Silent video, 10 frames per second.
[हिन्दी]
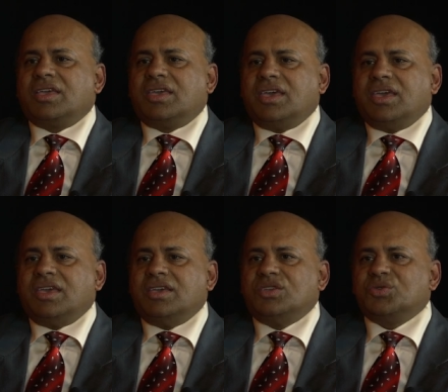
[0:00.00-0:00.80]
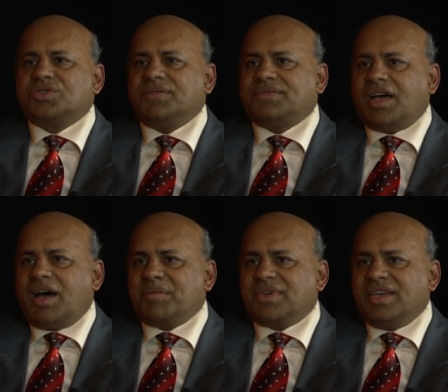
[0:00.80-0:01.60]
कि ये जो सिफ्त
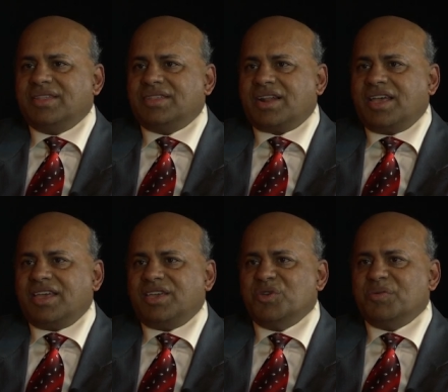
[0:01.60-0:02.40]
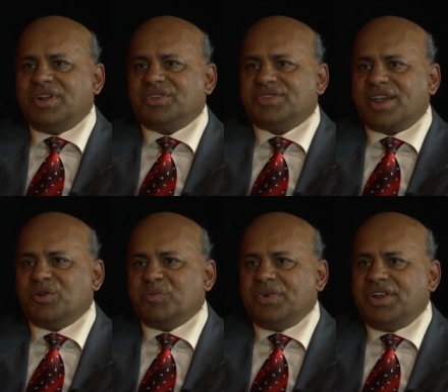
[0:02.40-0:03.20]
आपके अंदर है ह्यूमन
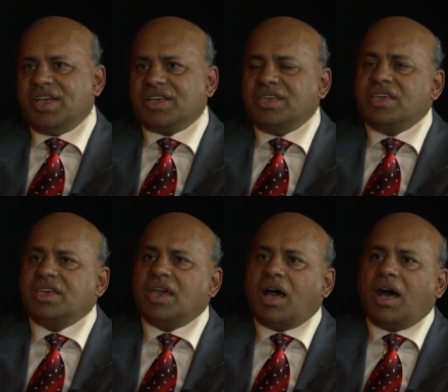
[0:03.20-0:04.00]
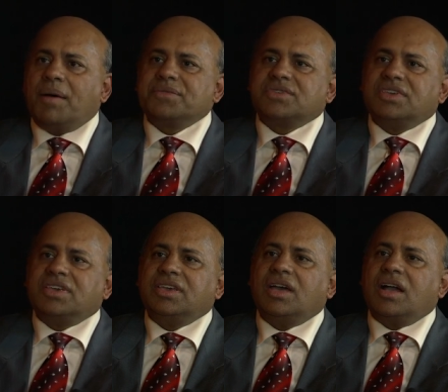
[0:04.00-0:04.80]
इंसाइक्लोपीडिया की कि आपसे
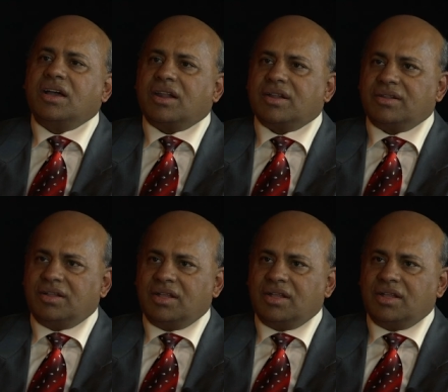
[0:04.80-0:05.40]
अगर